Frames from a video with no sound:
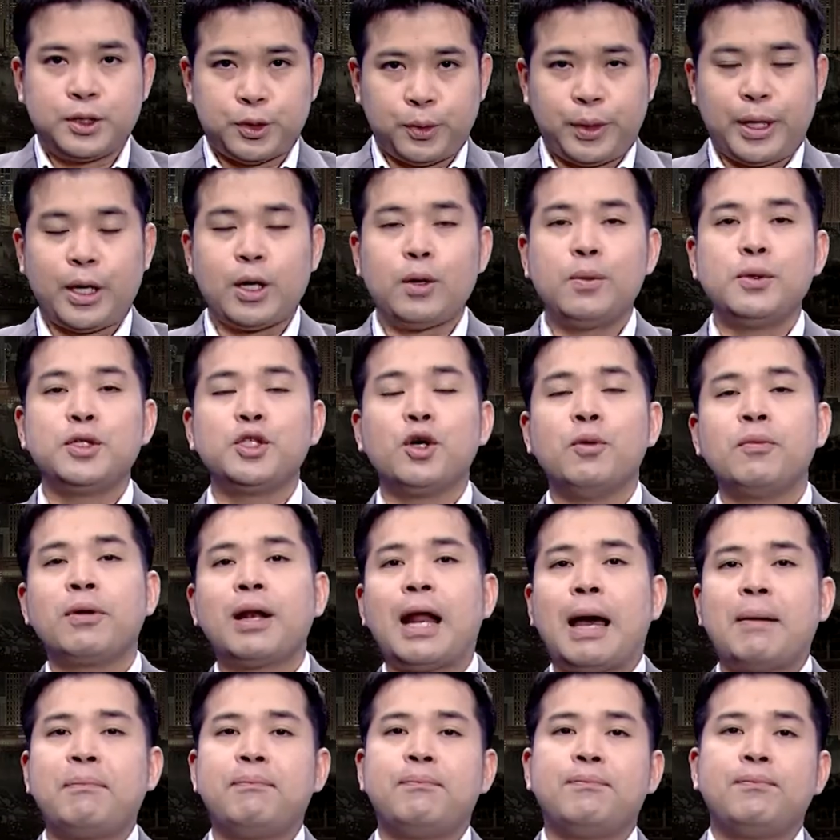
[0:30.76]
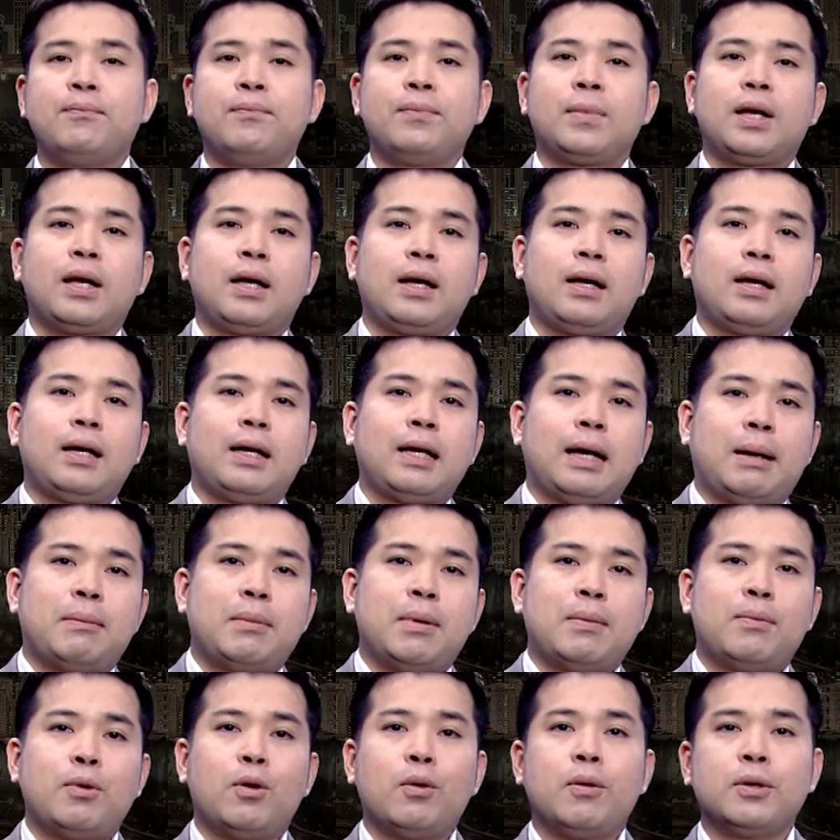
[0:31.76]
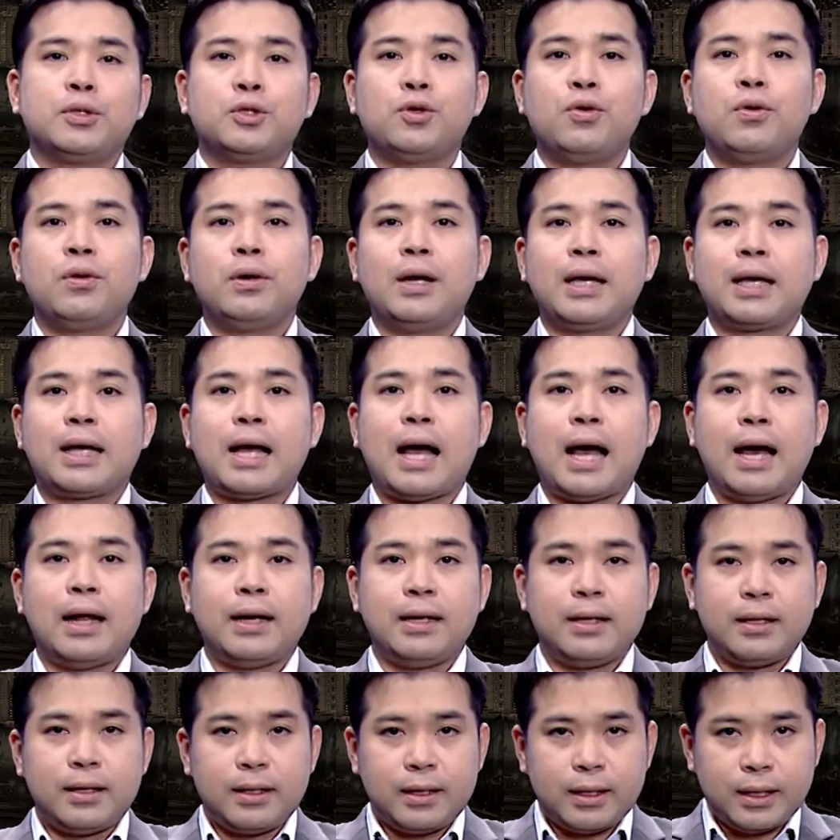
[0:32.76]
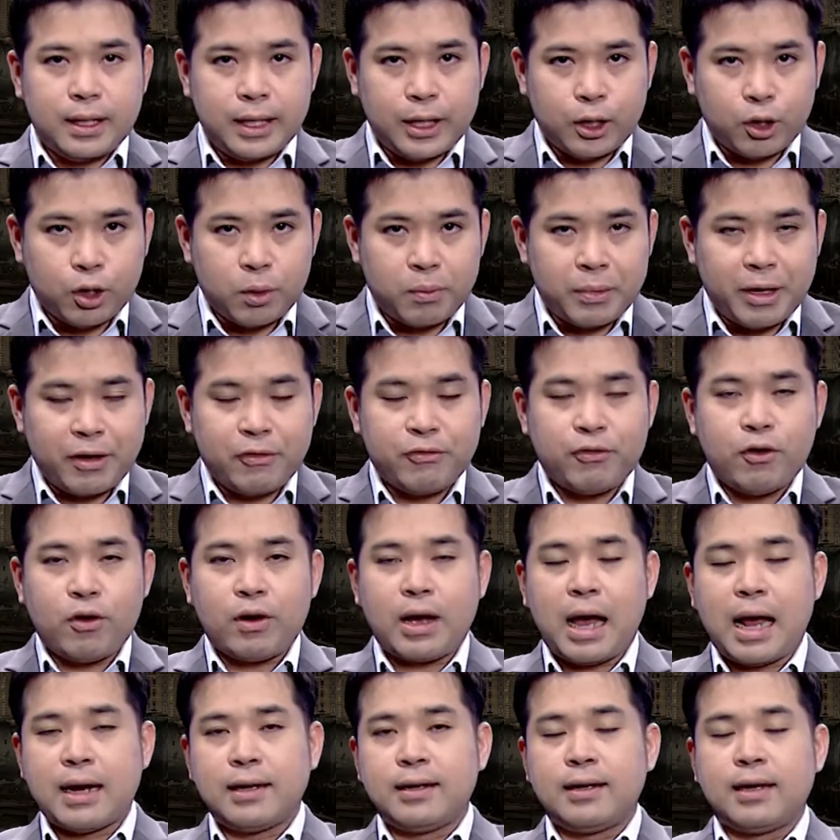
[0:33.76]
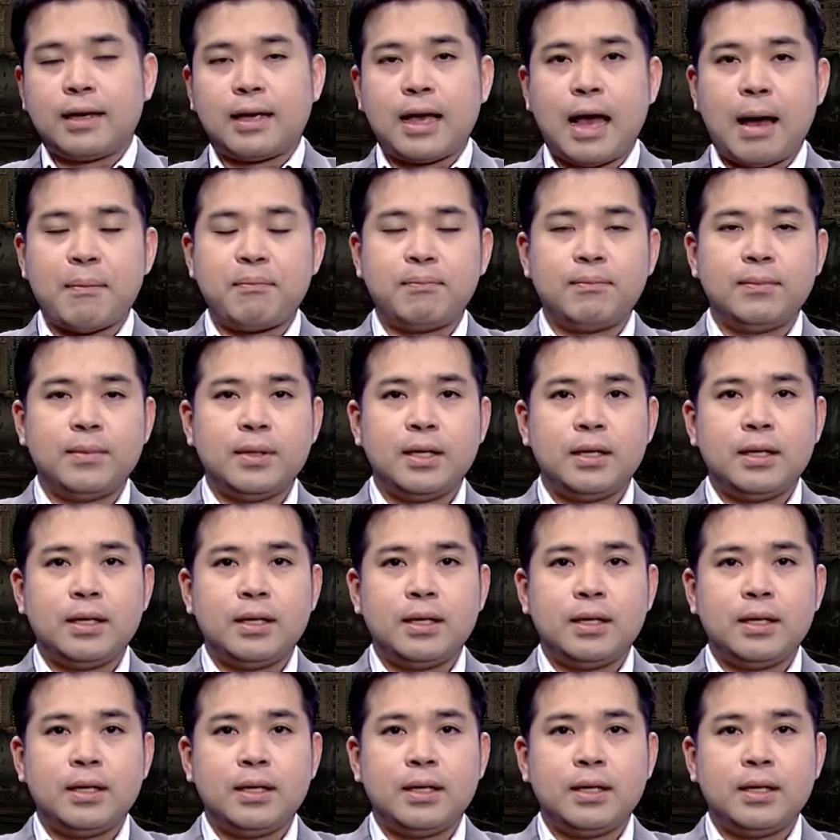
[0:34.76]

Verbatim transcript: วัสดีครับผู้ชมครับ กลับมาพบกับช่วงรายการ Economic Focus นะครับ